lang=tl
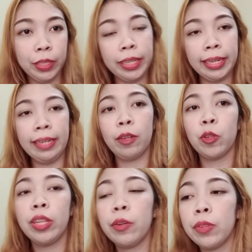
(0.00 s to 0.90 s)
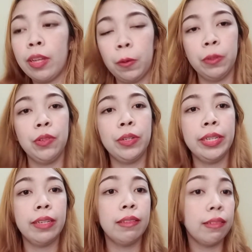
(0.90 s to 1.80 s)
Naglilikot-likot ako. Sorry
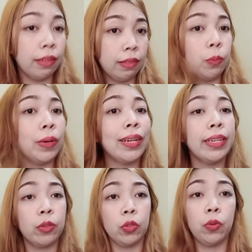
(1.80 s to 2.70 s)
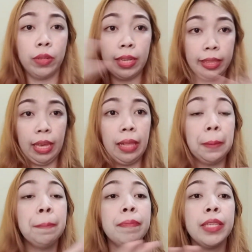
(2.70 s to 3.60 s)
guys, sobrang likot kong ganyan.
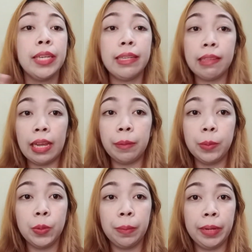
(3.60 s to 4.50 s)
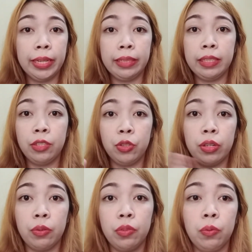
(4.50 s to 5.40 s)
Kasi alam niyo naman, teacher
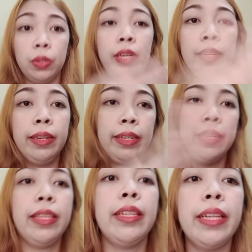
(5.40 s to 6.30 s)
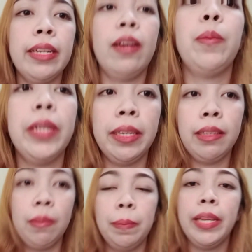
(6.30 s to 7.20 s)
ako. So, ganyan talaga
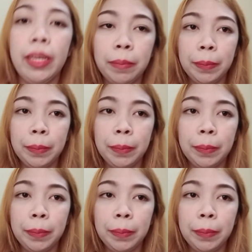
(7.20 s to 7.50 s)
mag-explain.